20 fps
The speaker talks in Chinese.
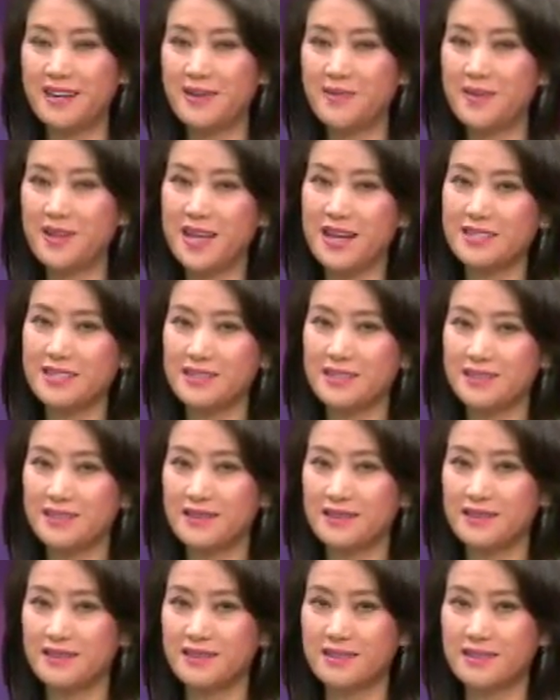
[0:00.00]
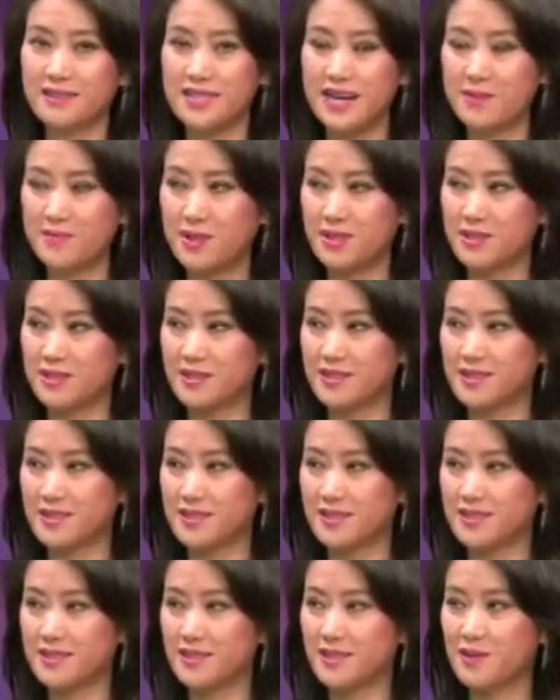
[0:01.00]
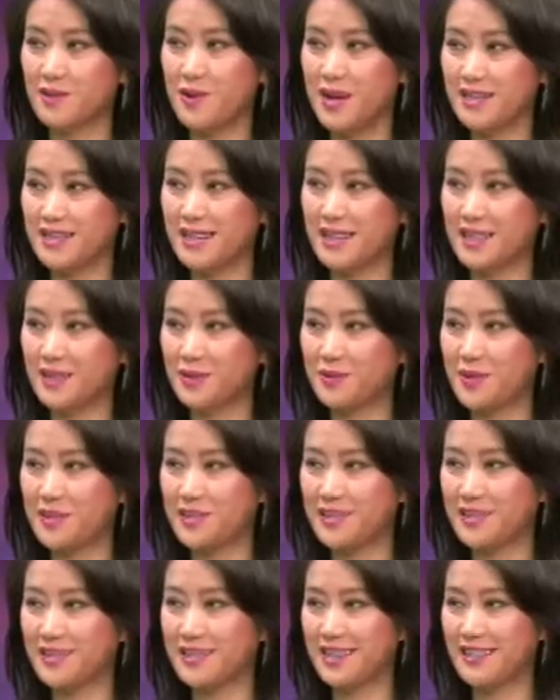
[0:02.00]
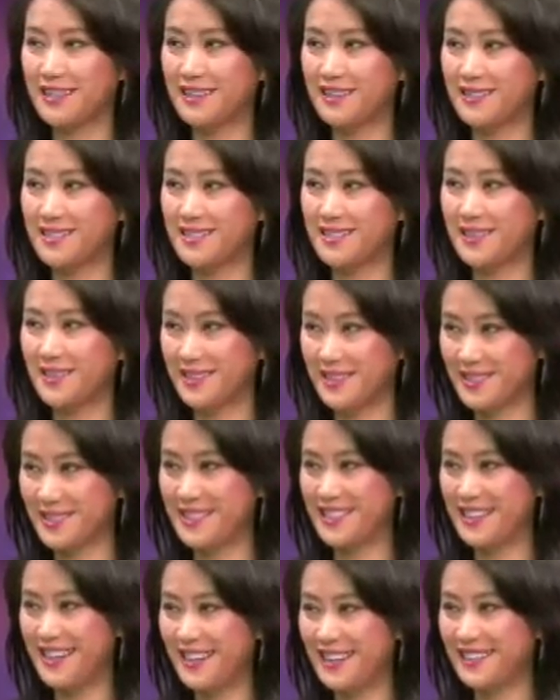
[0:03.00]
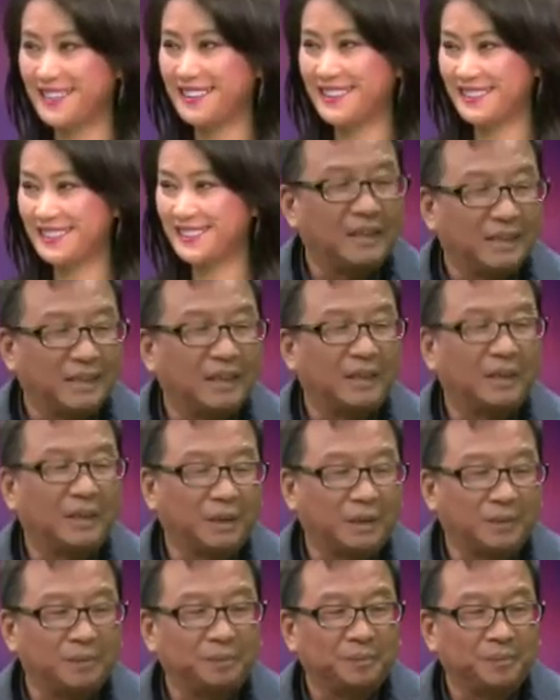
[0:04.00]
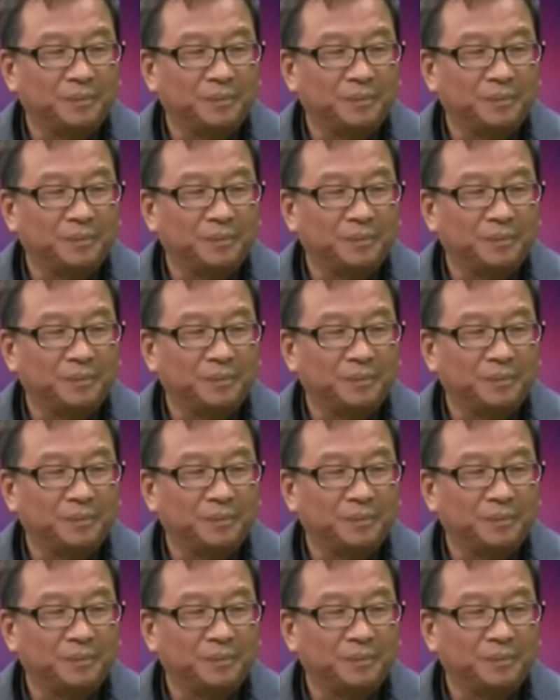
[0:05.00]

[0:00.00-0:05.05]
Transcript: 为大家请到的嘉宾呢是画家段昭南老师，段老师你好，你好。